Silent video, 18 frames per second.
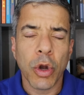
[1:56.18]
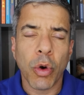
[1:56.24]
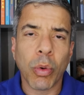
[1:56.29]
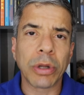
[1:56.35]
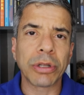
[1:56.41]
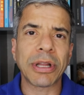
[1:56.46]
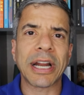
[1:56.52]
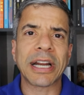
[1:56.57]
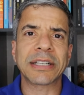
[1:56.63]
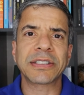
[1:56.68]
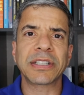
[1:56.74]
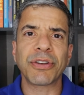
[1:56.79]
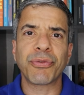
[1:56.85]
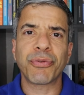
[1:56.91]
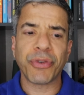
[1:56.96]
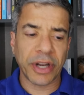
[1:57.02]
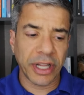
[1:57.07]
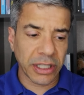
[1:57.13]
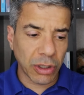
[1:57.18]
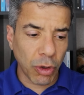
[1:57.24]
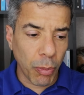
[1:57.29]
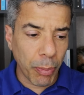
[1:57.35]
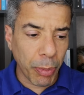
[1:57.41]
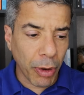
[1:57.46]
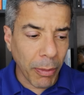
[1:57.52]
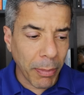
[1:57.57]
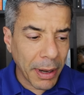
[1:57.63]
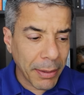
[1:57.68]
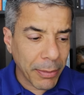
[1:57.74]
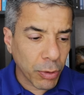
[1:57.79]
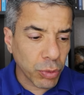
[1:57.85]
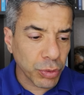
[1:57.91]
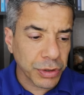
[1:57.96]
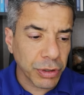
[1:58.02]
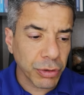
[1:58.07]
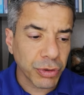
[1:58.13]
Quando elas enfrentam um problema
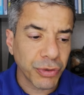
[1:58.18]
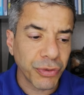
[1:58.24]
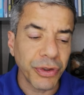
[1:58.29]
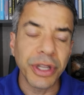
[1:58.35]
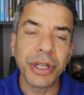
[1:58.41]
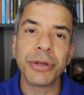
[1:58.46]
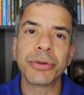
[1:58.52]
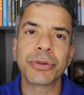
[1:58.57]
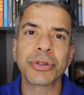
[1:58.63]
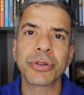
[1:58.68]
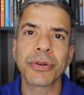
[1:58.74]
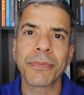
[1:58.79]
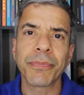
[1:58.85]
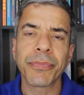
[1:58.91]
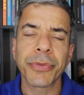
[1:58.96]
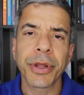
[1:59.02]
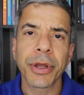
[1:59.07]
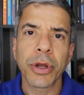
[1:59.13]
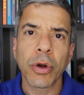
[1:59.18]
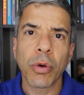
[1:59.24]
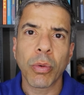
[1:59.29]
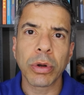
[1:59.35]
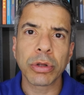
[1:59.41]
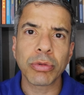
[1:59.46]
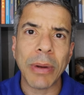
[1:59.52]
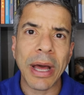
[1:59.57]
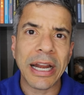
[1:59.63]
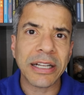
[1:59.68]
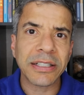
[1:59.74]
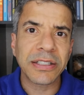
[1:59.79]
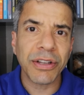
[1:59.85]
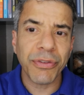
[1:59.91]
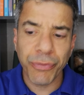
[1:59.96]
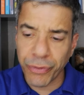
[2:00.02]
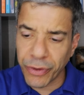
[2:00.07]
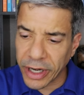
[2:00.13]
com seus filhos, quando
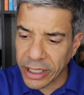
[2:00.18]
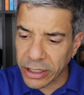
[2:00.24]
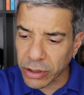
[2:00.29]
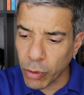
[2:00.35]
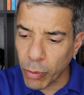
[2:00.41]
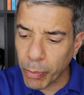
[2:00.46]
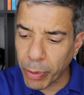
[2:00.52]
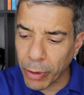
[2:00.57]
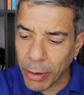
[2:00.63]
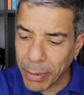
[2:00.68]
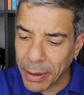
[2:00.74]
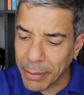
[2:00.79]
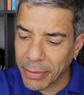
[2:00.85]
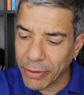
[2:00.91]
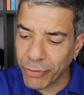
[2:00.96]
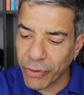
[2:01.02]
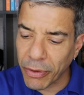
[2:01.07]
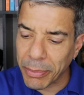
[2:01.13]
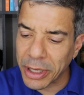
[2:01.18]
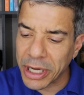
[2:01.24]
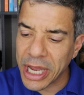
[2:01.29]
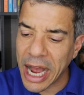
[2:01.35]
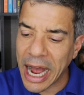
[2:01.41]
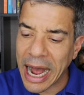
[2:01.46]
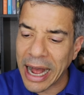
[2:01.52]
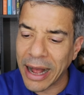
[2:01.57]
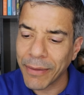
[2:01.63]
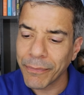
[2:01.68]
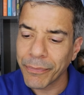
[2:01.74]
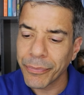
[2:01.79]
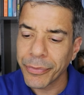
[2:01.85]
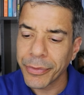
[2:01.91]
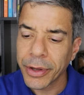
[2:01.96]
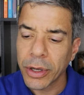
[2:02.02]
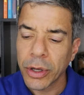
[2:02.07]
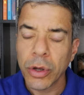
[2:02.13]
elas enfrentam um problema familiar,
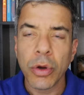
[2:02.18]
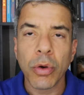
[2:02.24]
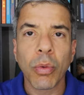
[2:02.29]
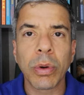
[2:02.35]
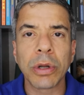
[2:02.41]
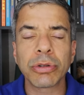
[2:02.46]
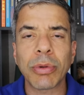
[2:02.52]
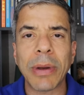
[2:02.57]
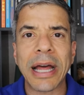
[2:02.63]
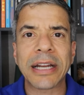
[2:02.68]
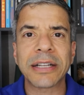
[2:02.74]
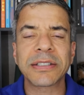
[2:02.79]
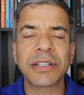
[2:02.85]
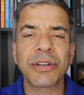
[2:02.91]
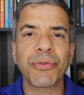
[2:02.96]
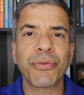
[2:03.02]
quando elas